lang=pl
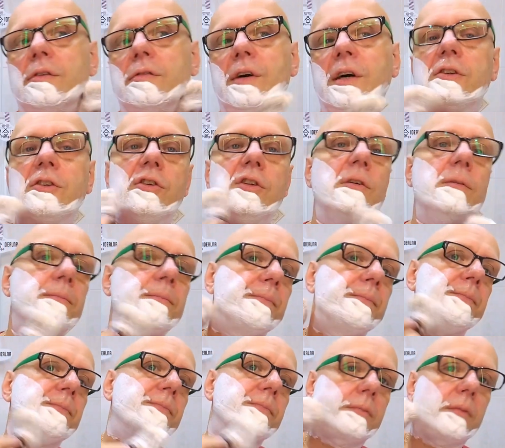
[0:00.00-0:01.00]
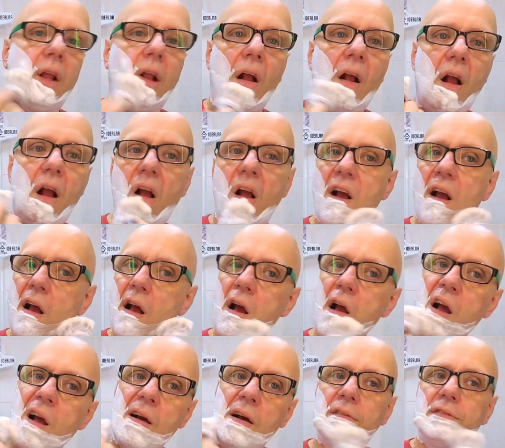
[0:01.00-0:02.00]
twarzy,
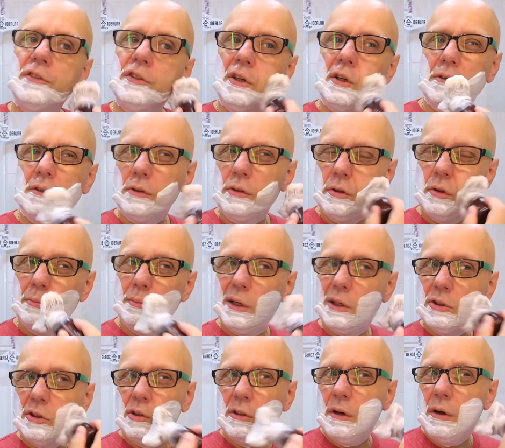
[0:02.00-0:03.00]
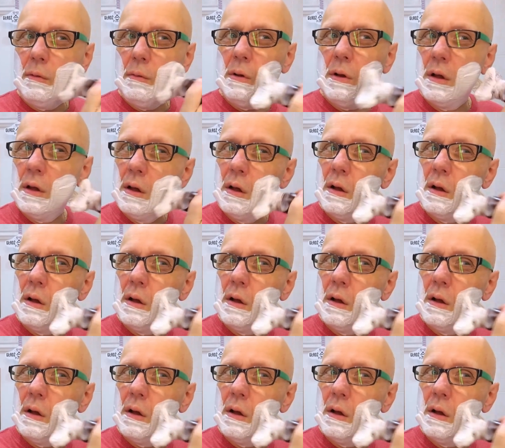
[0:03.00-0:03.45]
wciągnąć tą maszynką?